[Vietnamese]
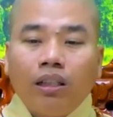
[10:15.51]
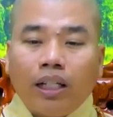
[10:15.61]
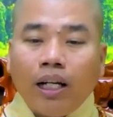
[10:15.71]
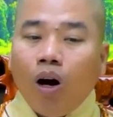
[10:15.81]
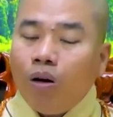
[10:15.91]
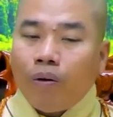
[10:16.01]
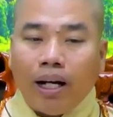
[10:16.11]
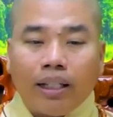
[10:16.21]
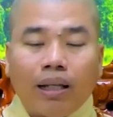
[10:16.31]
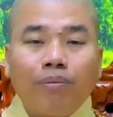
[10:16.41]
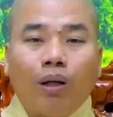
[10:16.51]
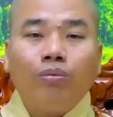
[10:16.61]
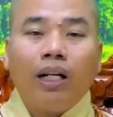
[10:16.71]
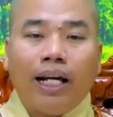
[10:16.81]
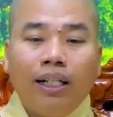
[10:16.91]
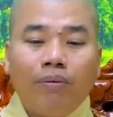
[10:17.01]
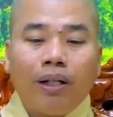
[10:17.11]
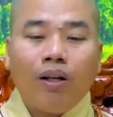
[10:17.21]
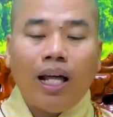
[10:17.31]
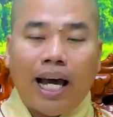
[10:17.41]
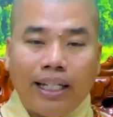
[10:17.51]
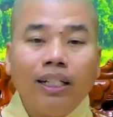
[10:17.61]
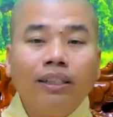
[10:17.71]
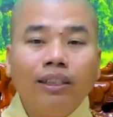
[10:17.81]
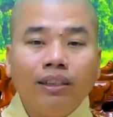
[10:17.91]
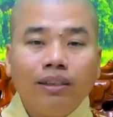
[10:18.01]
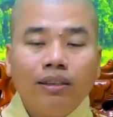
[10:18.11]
cái đó không phải là tâm rộng rãi đâu mà đó là hại người